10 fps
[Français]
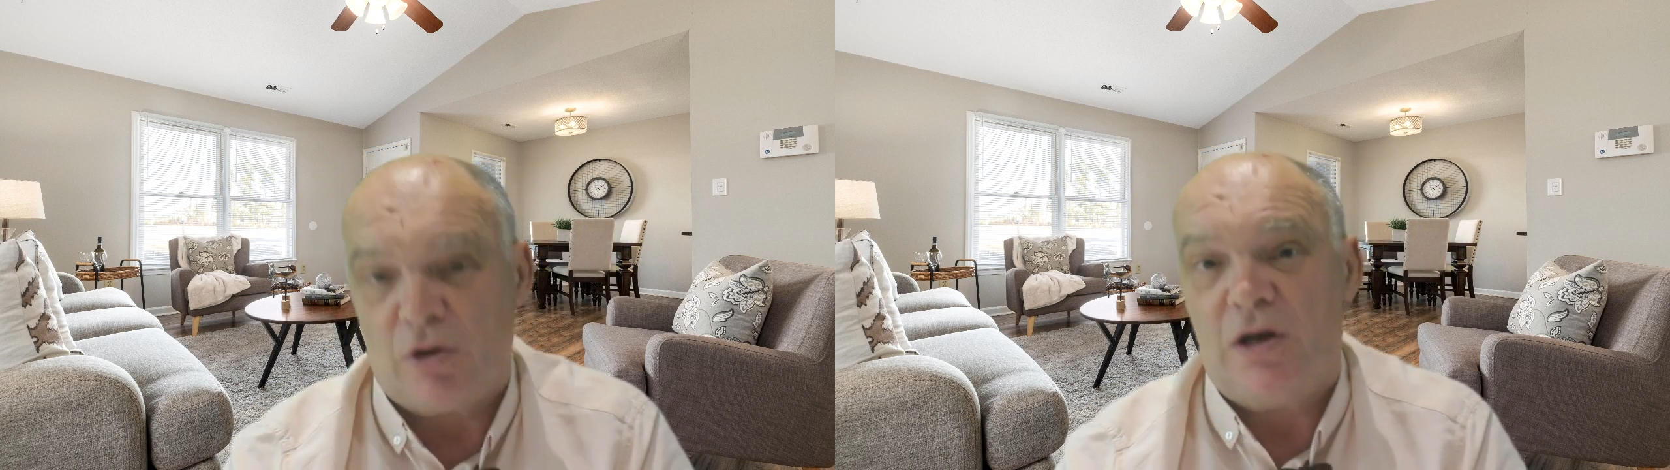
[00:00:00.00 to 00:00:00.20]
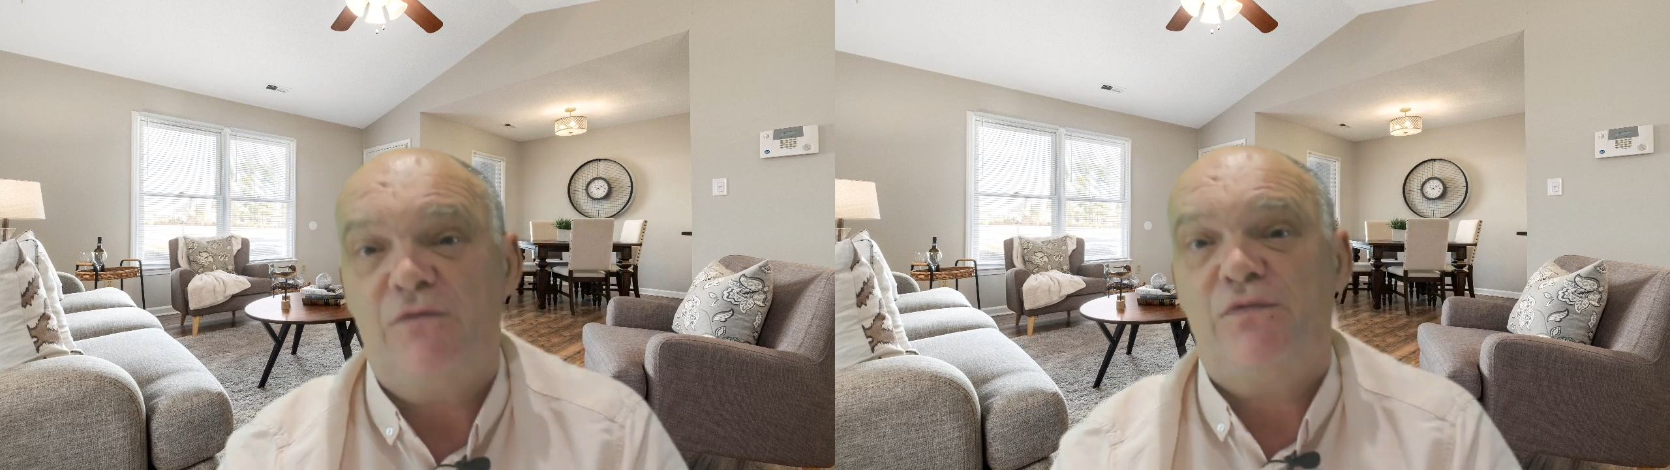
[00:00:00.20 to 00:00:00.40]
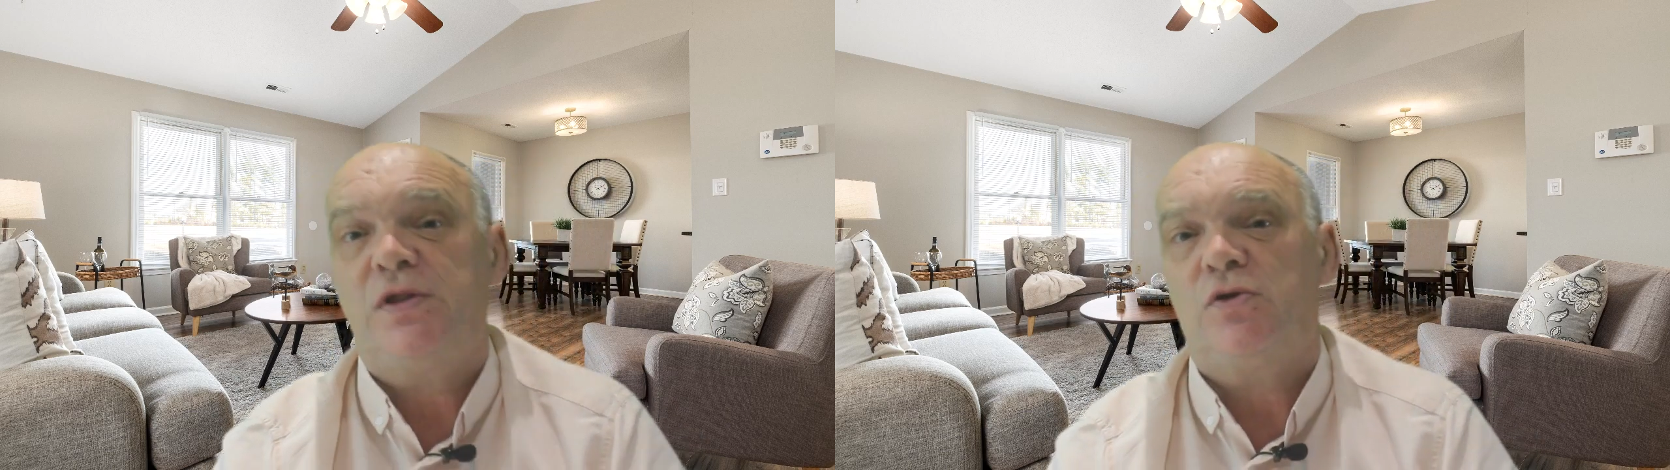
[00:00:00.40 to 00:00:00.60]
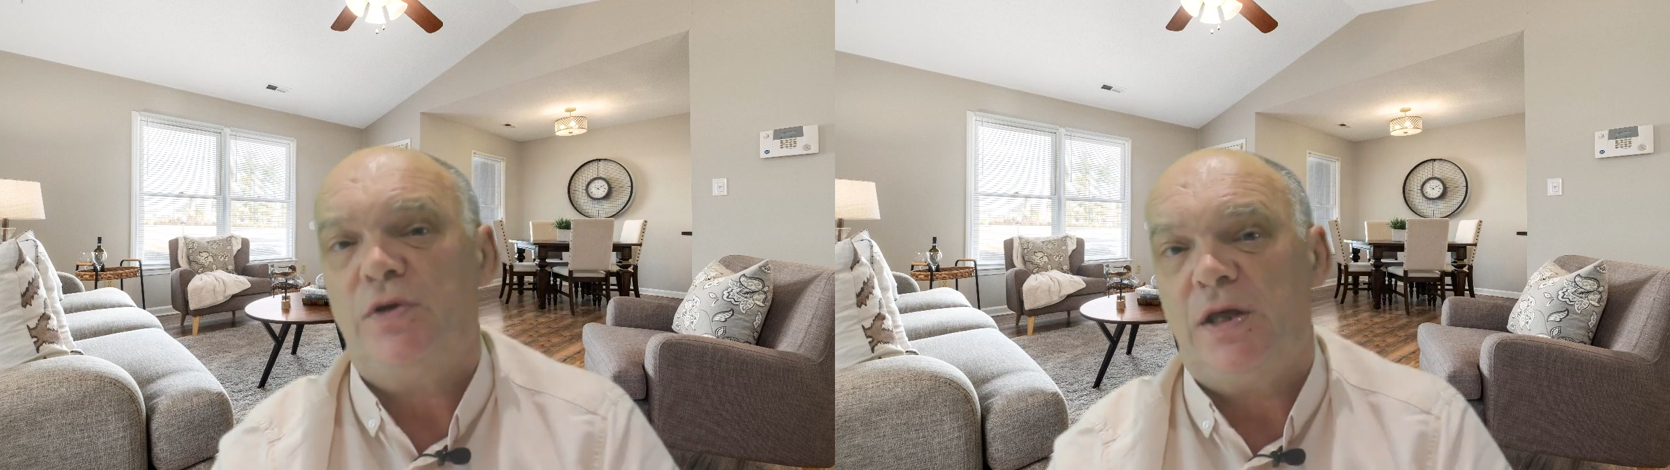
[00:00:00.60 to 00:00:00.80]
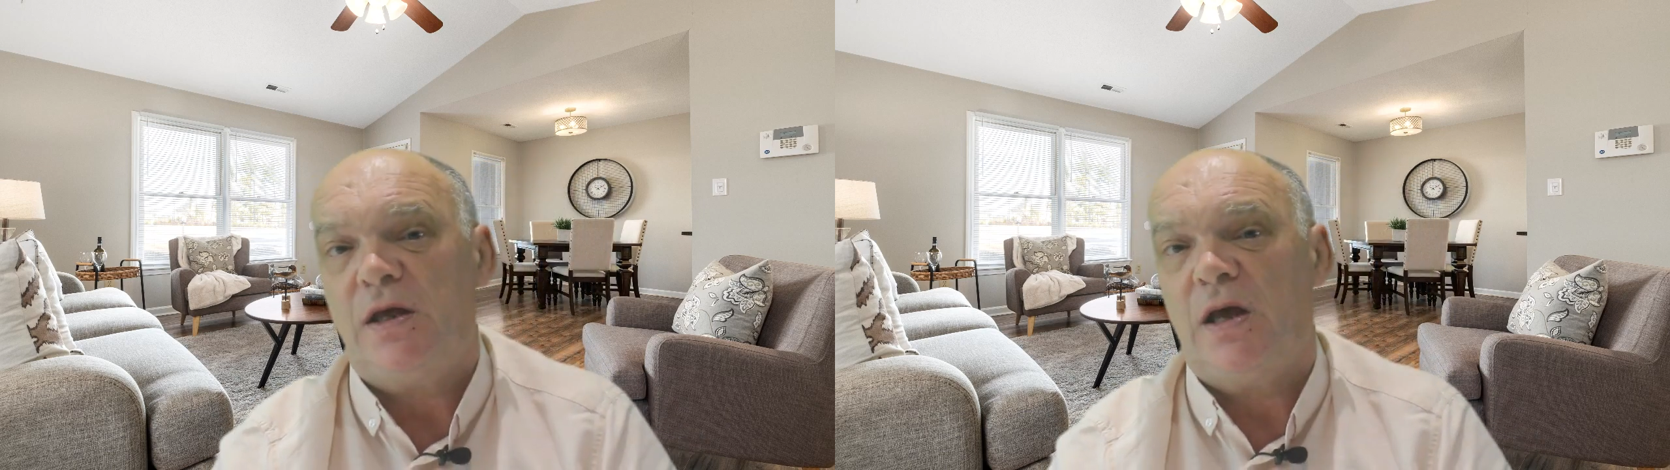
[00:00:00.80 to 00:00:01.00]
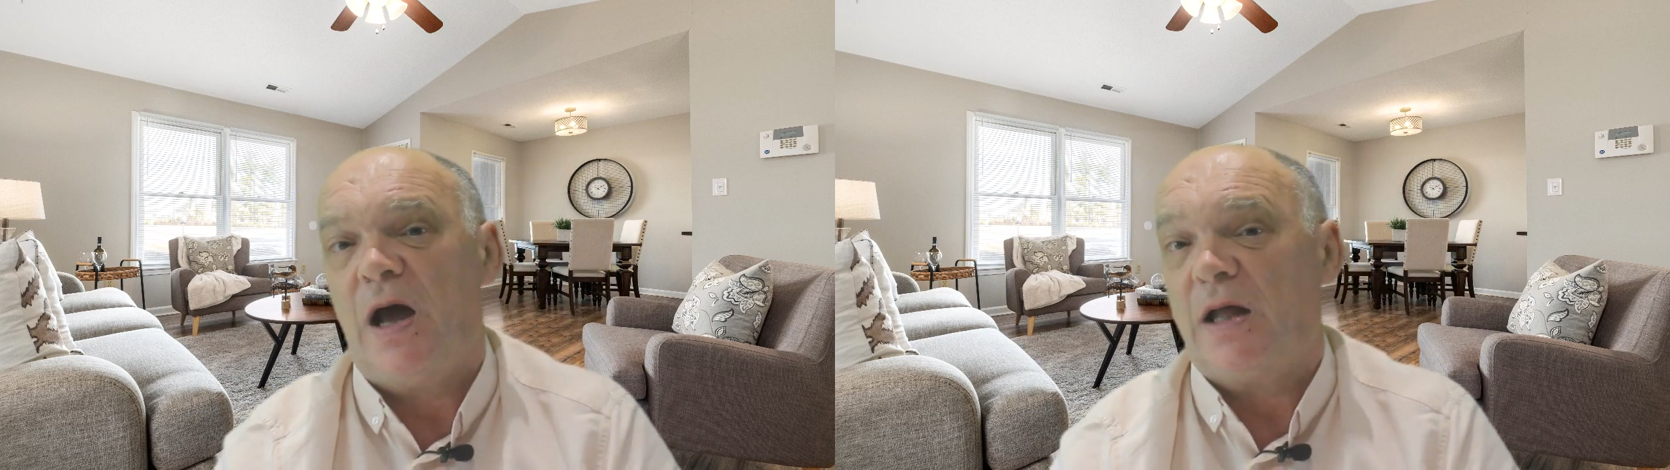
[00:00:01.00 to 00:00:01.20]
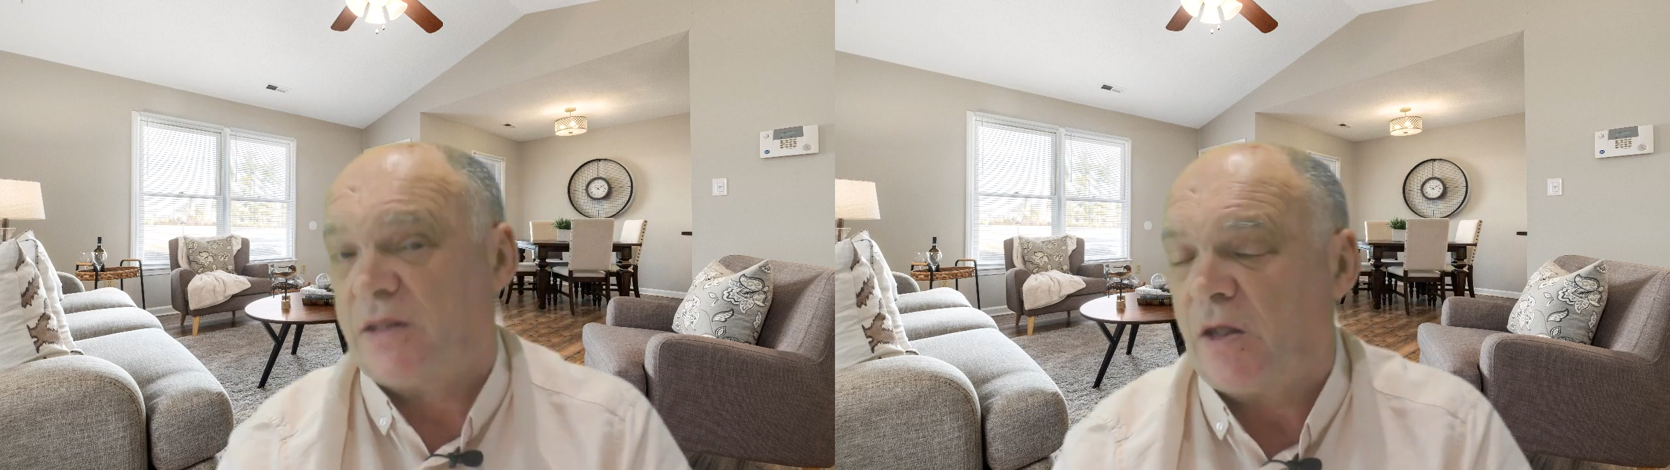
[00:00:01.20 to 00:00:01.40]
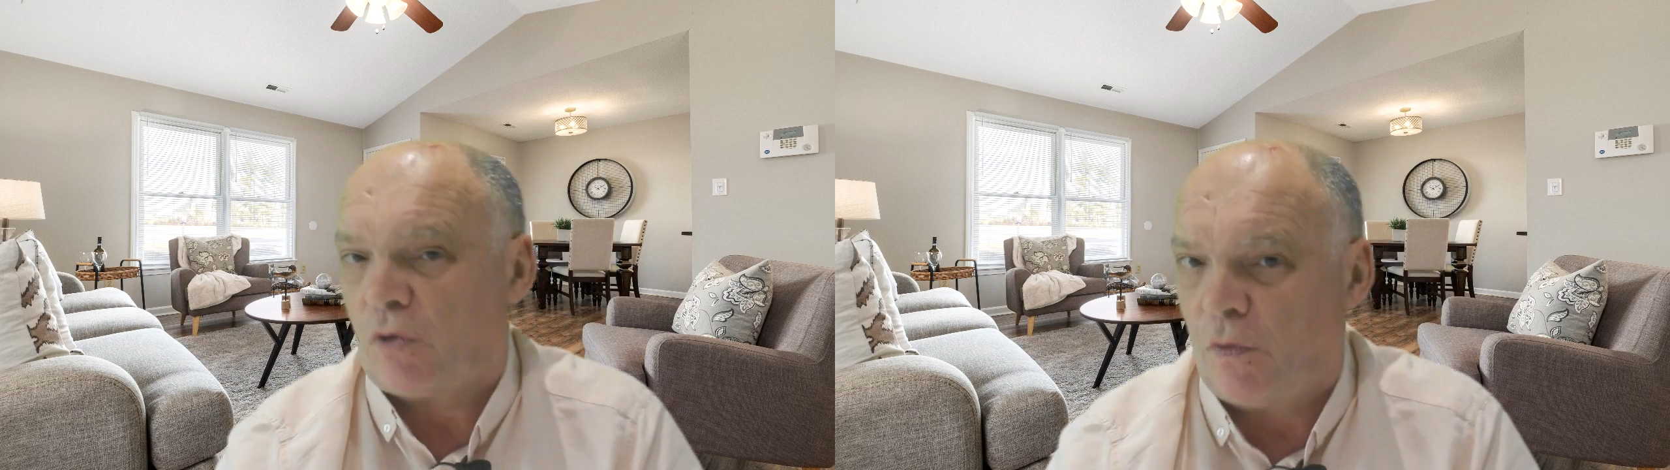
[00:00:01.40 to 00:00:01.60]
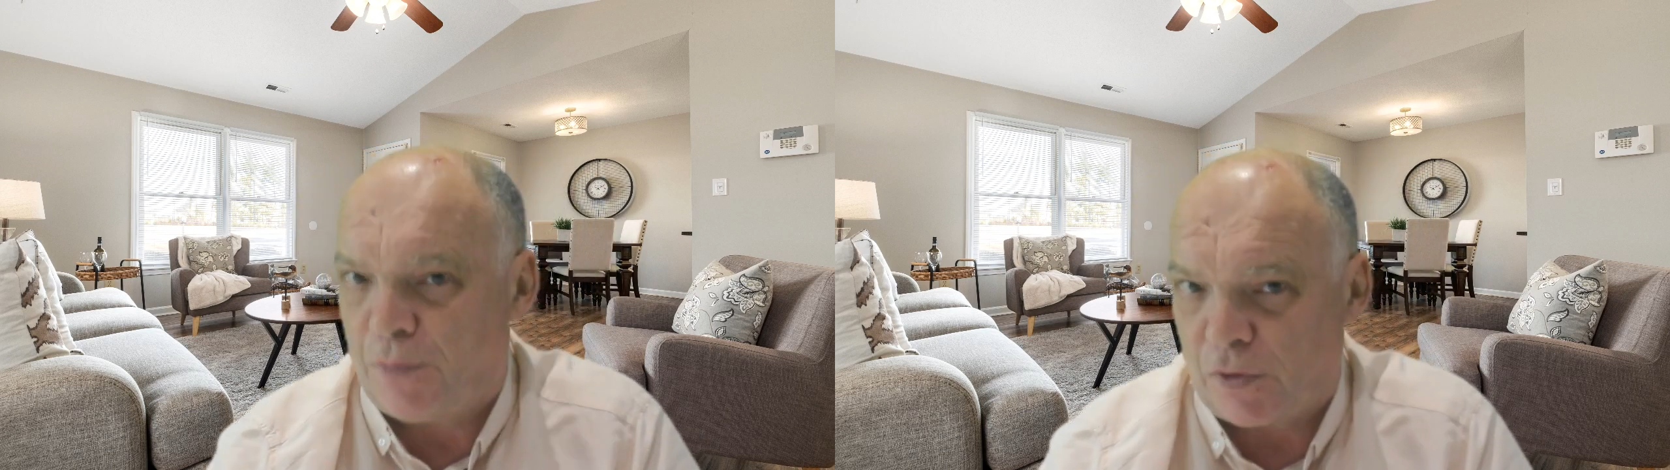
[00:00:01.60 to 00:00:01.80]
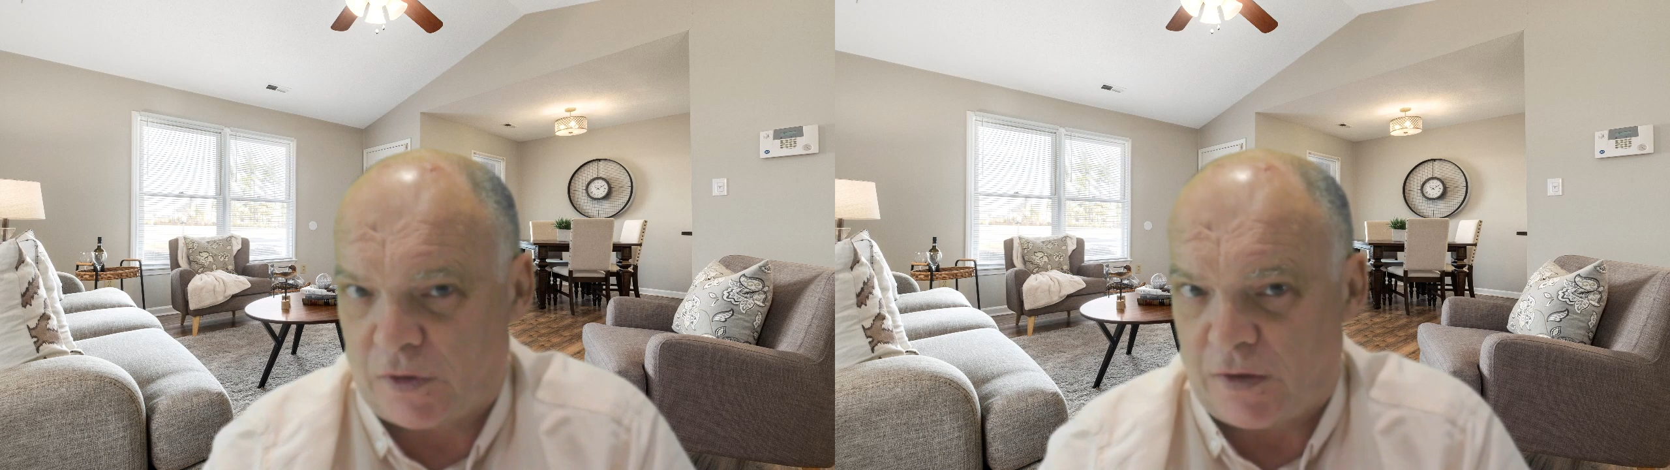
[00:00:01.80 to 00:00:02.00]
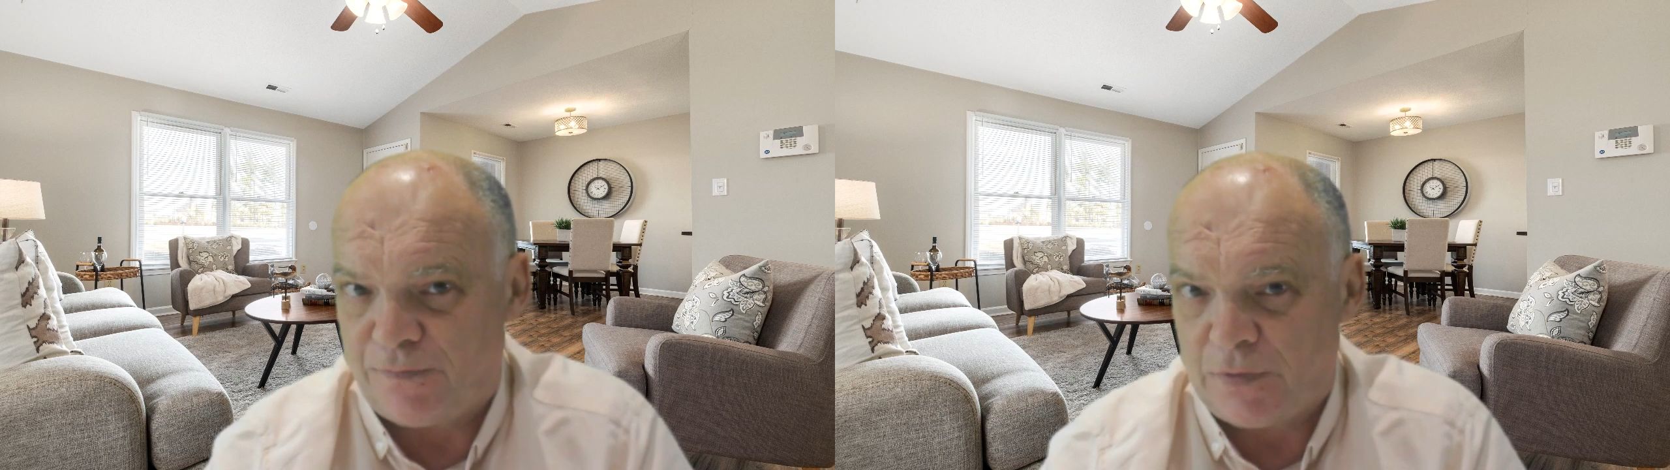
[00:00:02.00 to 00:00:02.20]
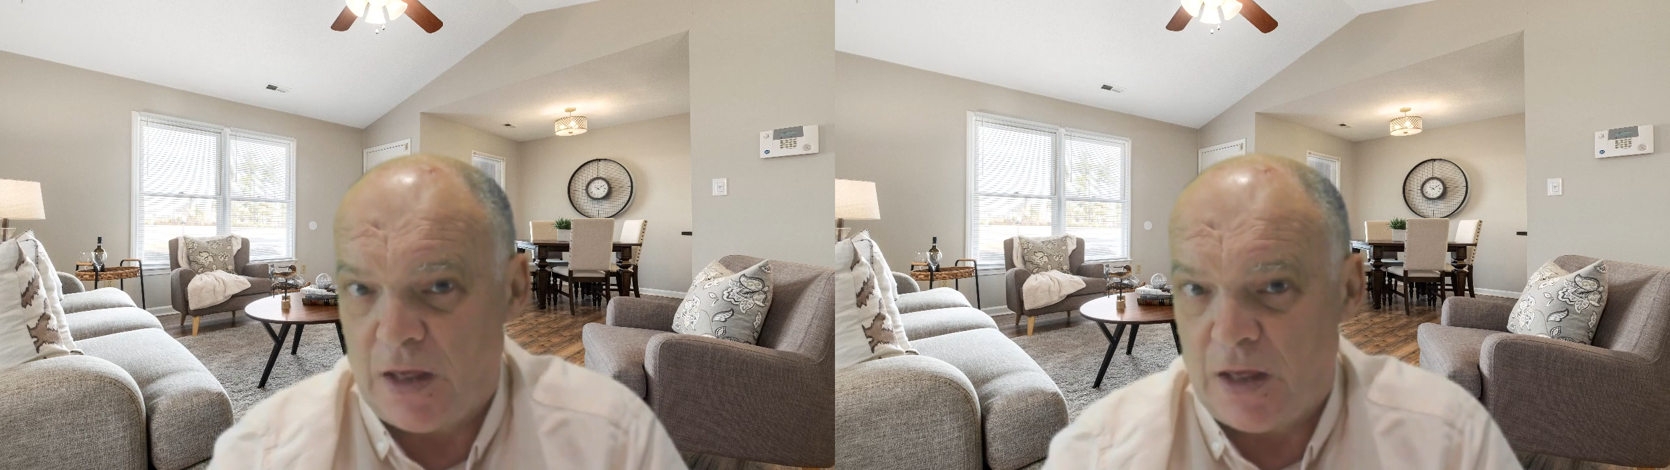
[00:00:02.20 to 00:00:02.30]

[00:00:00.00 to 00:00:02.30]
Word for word: de les visionner à tête reposée.